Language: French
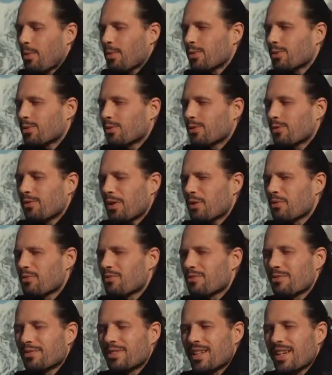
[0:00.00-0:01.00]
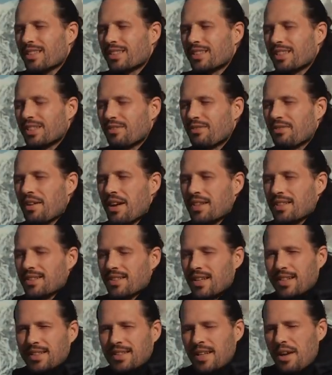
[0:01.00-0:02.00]
on peut se retrouver confronté à cette
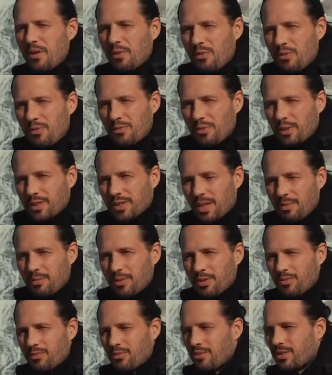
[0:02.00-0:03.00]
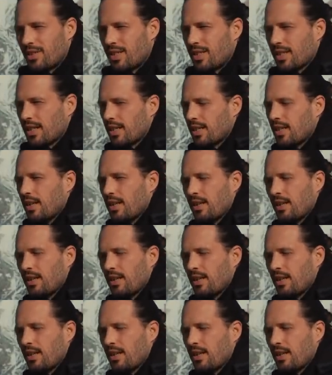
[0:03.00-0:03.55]
phrase assez inconfortable, il faut le dire,